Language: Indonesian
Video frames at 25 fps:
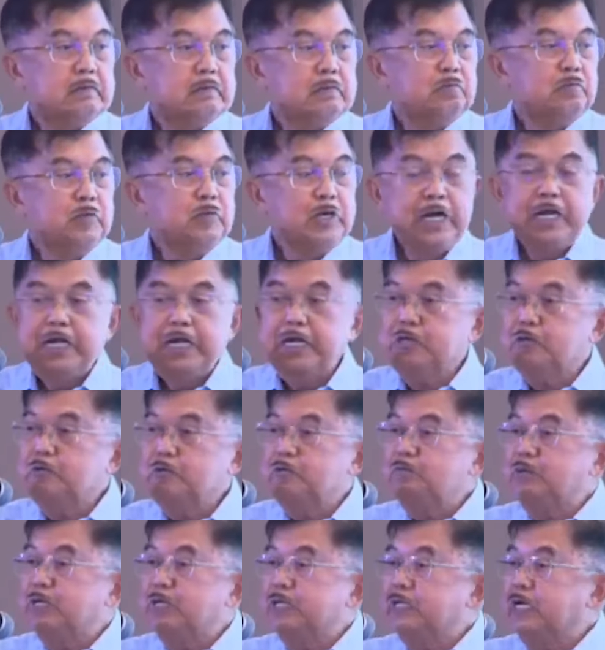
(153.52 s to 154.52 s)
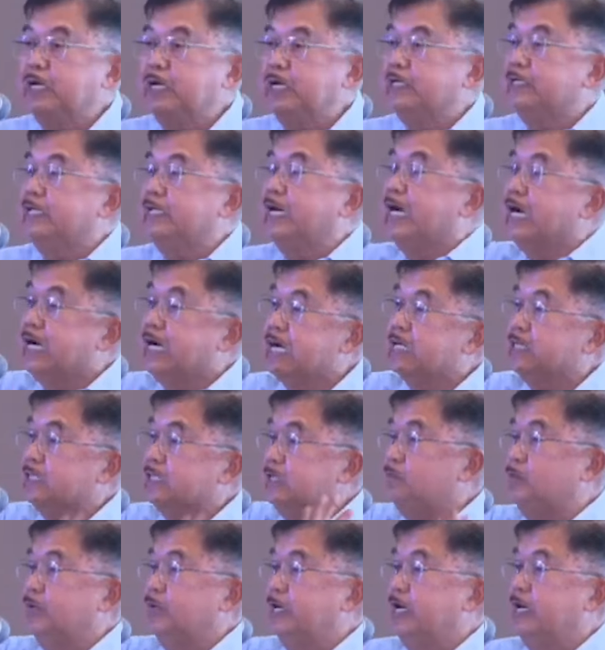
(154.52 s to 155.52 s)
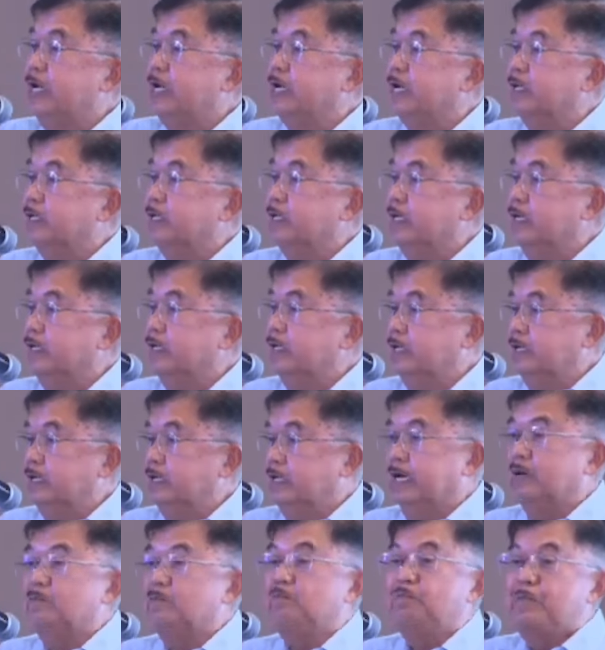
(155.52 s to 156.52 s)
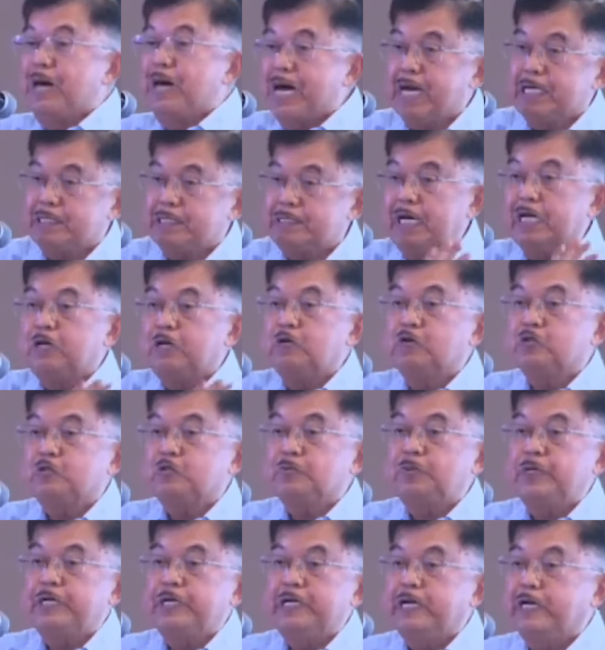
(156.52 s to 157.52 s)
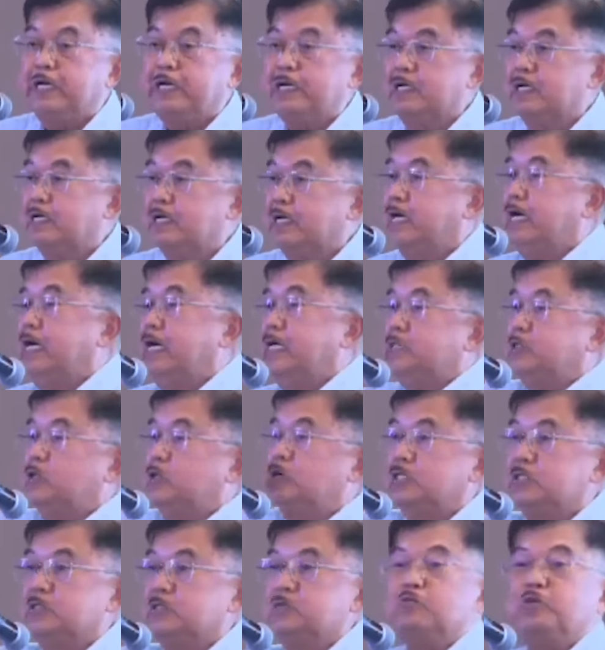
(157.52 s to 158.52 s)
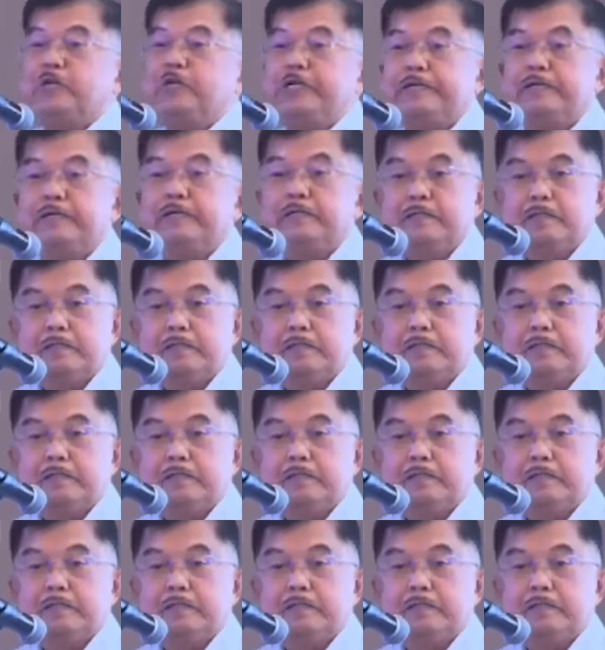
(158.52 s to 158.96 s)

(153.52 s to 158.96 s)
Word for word: Begitu menterinya tidak ngerti pendidikan, dan balas lagi urus pendidikan, kacau lah semuanya.